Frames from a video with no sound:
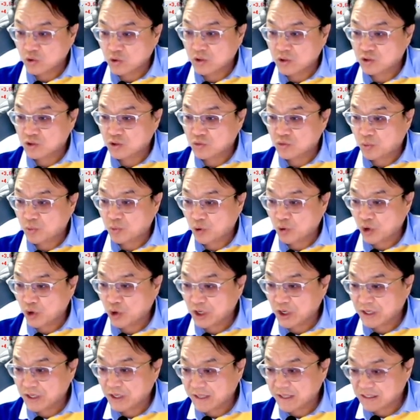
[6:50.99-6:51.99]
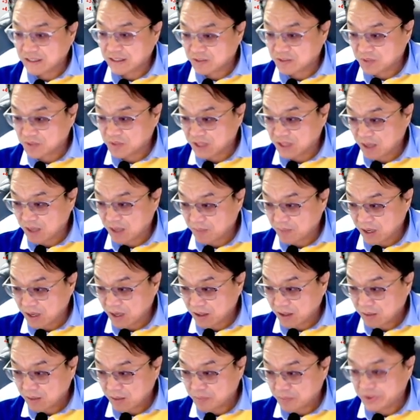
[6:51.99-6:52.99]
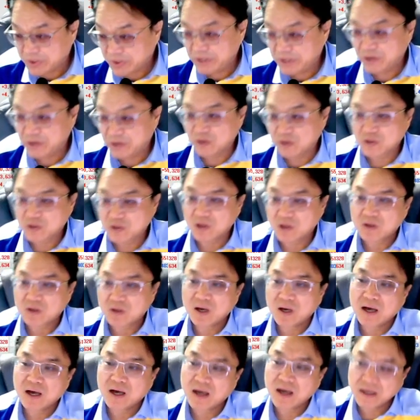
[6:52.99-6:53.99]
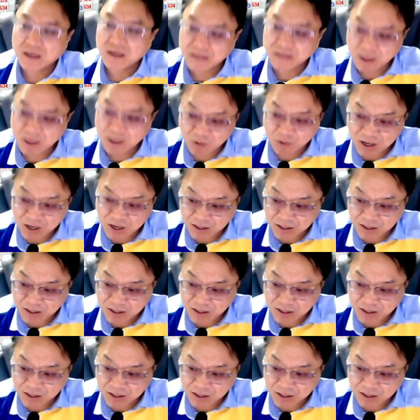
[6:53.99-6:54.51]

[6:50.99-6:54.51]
조정을 좀 보이긴 했습니다만 비교적 아,